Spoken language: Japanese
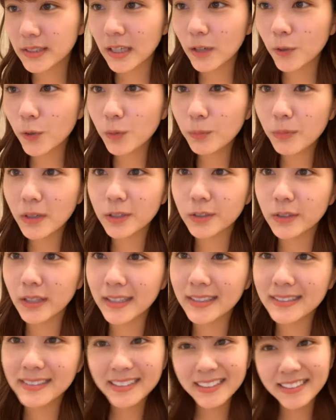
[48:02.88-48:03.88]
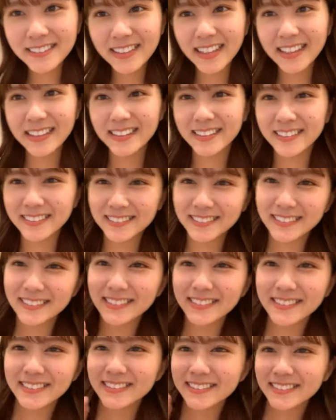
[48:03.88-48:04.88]
たろう丸エンジェルランド
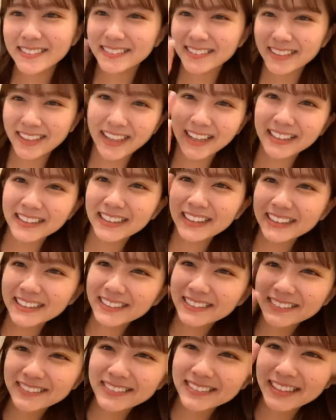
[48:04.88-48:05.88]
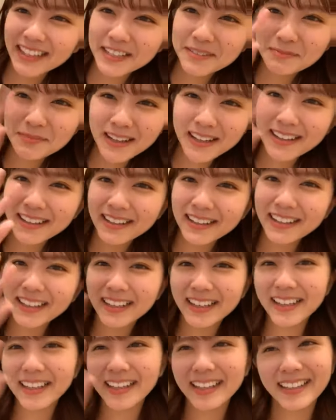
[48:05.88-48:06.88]
ありがとうござい
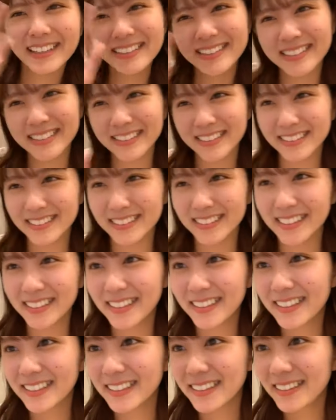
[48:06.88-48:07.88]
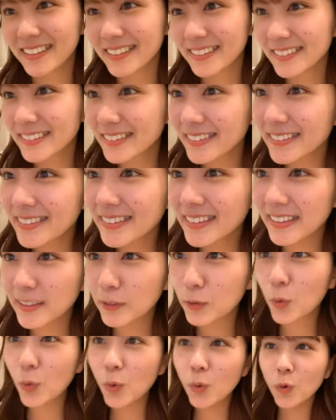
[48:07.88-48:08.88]
ます九位
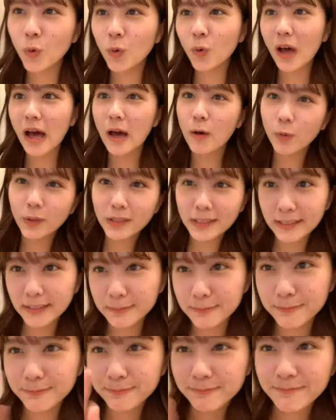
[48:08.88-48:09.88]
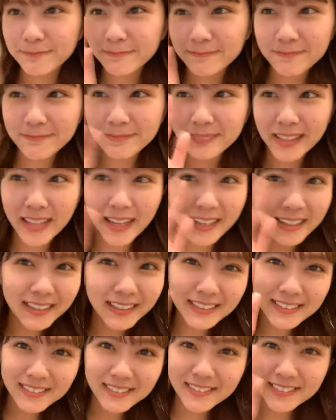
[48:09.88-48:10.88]
同胞葵ありが
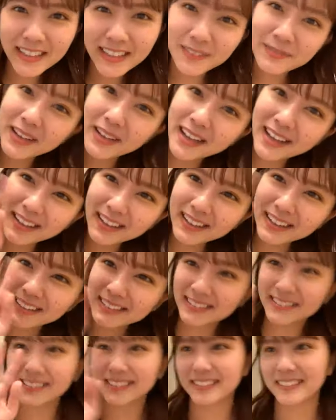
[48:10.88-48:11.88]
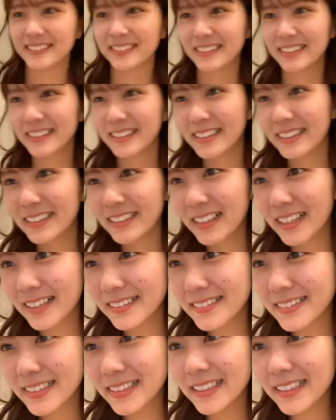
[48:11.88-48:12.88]
とうございます
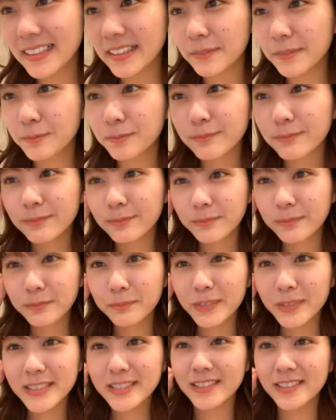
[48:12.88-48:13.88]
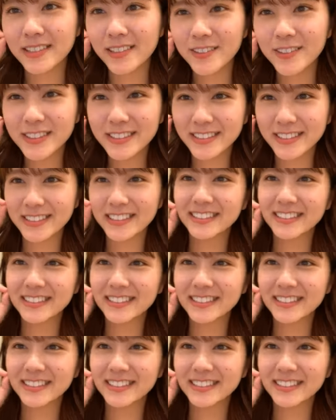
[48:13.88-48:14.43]
八位みつおつ